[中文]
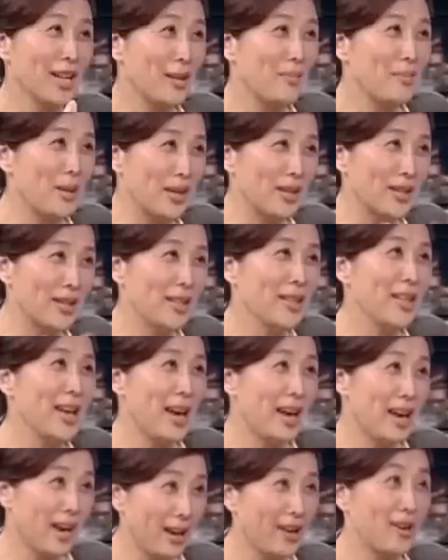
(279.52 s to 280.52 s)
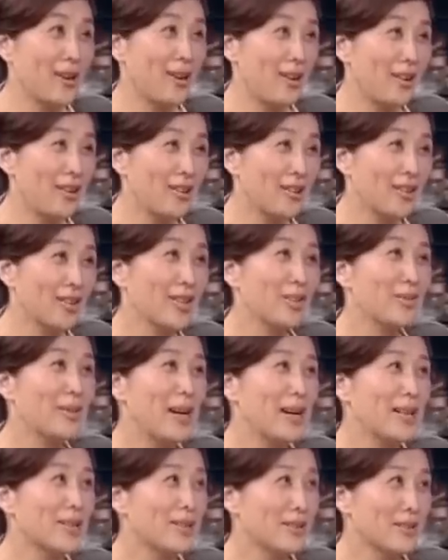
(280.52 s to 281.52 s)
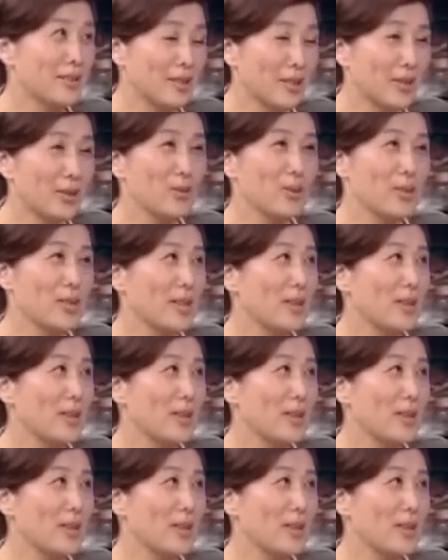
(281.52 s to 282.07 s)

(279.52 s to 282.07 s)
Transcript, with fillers: 这个比人奶还要好，对，是吧？就得